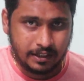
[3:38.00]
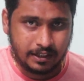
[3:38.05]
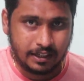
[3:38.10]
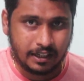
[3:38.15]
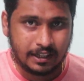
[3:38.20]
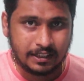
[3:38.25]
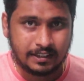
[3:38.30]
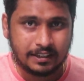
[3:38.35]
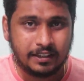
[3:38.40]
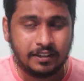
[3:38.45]

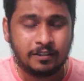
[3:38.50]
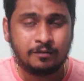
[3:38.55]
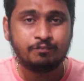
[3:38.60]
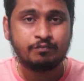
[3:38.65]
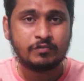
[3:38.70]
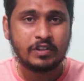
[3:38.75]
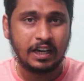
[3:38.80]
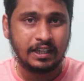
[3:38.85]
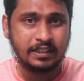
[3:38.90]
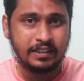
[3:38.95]
இருக்காது
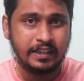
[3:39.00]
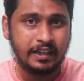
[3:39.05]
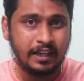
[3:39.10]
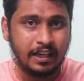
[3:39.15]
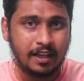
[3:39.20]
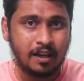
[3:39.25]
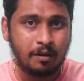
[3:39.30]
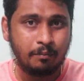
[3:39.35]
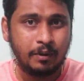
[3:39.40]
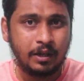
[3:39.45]
அது
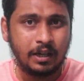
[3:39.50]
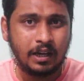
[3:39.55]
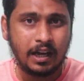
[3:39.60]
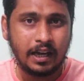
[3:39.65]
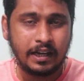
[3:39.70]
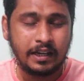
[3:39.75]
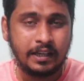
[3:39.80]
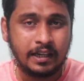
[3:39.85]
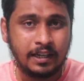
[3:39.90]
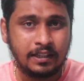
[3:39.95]
இல்லாமல்
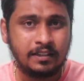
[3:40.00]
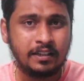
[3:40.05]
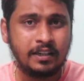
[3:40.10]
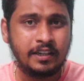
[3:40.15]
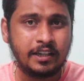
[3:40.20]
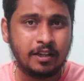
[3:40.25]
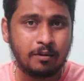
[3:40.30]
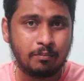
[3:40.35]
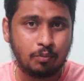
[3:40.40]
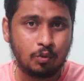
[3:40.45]
அங்கேருந்து
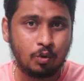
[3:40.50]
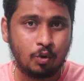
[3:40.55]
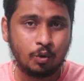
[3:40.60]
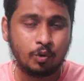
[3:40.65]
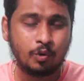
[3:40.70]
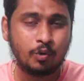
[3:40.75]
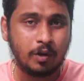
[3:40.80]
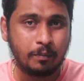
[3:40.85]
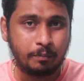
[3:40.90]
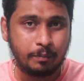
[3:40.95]
நீங்கள்
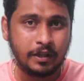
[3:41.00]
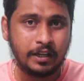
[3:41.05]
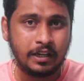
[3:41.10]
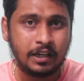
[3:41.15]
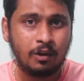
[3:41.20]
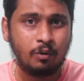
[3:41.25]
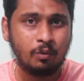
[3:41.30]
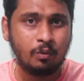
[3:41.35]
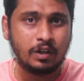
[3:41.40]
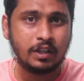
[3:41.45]
போகணும்
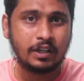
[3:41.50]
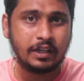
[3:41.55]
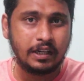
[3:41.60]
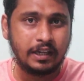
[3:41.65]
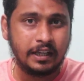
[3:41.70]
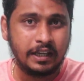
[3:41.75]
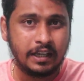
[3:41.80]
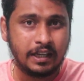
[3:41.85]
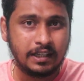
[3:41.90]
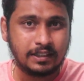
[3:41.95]
அப்படின்னா உங்களுக்கு
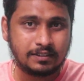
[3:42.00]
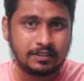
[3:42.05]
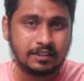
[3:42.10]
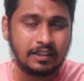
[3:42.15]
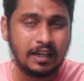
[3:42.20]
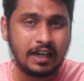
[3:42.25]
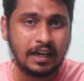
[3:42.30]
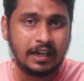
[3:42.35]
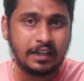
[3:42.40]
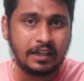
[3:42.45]
நியரஸ்ட்
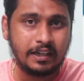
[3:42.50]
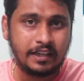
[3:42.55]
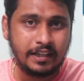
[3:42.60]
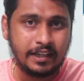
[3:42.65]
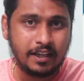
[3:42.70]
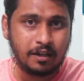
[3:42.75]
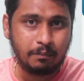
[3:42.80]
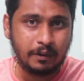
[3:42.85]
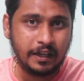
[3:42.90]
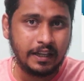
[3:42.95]
லேண்டு
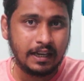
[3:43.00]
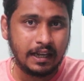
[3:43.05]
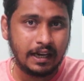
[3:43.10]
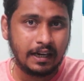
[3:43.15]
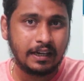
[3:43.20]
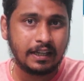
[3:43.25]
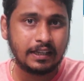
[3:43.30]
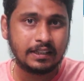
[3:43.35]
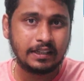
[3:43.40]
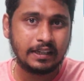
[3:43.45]
நியர்பை
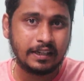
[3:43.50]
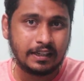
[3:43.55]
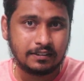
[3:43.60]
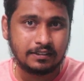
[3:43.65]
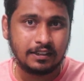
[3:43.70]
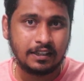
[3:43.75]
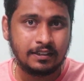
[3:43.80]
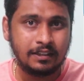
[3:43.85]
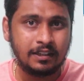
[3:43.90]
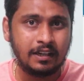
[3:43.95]
லேண்ட் அந்த
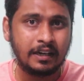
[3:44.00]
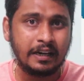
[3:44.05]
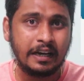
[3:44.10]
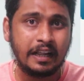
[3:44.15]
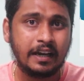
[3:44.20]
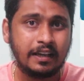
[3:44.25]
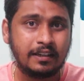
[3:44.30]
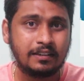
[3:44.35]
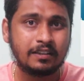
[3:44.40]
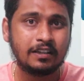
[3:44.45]
இடத்துலேருந்து
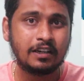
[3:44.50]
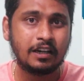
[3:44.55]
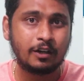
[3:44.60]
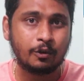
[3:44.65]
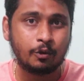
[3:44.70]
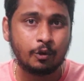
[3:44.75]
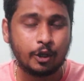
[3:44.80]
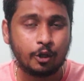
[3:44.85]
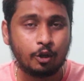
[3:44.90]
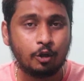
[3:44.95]
ரெண்டாயிரத்தி
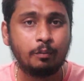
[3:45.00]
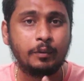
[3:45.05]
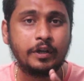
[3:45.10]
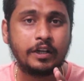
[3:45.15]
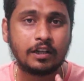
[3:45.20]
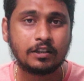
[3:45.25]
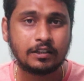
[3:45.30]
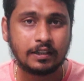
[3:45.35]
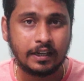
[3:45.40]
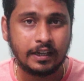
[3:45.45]
நானூறு
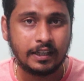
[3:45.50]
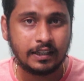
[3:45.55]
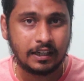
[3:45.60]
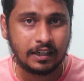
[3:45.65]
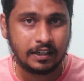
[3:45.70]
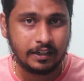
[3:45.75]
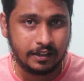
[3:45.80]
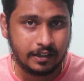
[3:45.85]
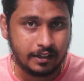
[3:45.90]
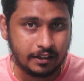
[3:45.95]
கிலோமீட்டர் தள்ளி
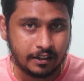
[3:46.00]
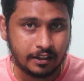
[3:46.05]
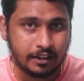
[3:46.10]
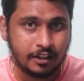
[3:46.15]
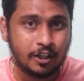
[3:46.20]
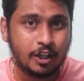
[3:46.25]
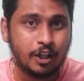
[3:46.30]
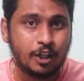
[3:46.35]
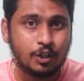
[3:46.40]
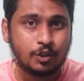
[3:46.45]
தான்
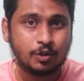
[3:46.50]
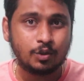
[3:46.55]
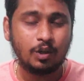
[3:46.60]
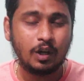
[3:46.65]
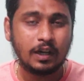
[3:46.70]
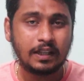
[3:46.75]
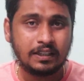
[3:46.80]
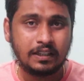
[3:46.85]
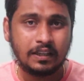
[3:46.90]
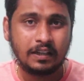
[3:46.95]
இருக்குது ஸோ
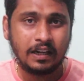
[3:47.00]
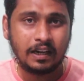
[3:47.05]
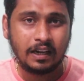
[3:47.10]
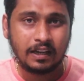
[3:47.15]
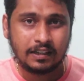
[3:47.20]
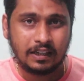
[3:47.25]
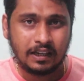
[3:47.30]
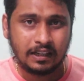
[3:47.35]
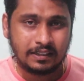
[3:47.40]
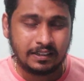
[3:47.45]
அதனால
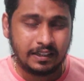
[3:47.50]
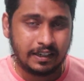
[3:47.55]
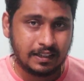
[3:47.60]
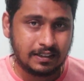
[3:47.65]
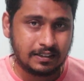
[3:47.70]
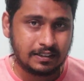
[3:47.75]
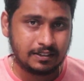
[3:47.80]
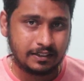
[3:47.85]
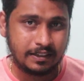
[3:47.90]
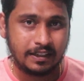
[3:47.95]
தான் அந்த
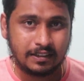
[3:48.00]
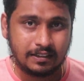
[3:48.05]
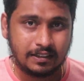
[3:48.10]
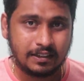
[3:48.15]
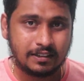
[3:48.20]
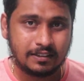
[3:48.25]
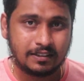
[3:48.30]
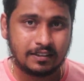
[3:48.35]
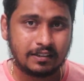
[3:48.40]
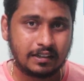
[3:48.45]
இடத்த
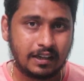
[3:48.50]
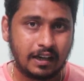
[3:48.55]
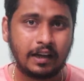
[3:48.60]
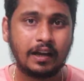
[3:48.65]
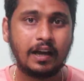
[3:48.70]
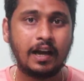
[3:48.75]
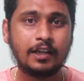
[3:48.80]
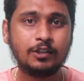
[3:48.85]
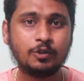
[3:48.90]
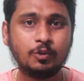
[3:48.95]
தேர்ந்தெடுத்திருக்காங்க
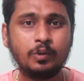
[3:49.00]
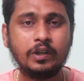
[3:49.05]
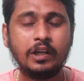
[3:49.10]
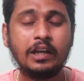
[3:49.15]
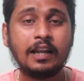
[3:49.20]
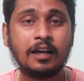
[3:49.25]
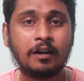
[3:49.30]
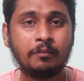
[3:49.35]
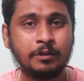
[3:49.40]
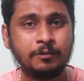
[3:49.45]
அதுவும்
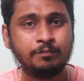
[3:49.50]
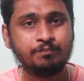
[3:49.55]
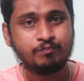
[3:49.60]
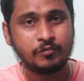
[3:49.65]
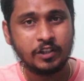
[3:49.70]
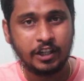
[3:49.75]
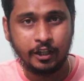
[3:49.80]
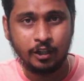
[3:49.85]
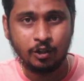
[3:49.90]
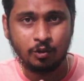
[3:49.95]
இல்லாமல்
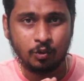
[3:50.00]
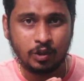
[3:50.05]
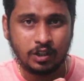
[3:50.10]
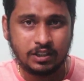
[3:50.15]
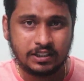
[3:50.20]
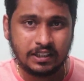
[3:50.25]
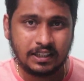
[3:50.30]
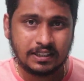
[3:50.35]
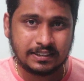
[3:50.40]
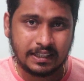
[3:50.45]
இன்னும்
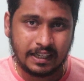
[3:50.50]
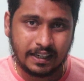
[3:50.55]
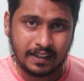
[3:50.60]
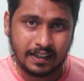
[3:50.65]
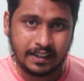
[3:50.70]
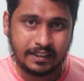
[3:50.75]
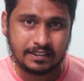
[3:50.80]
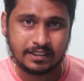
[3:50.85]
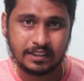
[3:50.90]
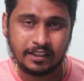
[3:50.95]
ஒரு சில
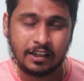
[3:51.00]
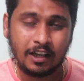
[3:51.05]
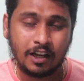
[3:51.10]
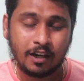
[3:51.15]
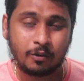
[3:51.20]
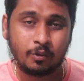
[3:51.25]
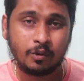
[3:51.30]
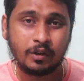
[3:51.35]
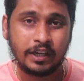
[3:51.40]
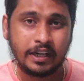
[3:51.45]
சேட்டலைட்ஸ் என்ன
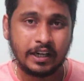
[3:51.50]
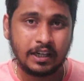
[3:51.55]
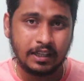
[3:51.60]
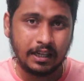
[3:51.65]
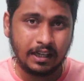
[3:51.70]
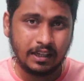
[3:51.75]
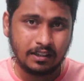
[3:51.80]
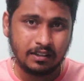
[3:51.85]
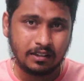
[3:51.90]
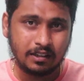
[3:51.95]
ஆகும்னு
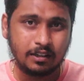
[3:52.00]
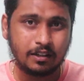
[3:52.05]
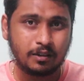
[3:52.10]
கேட்டால்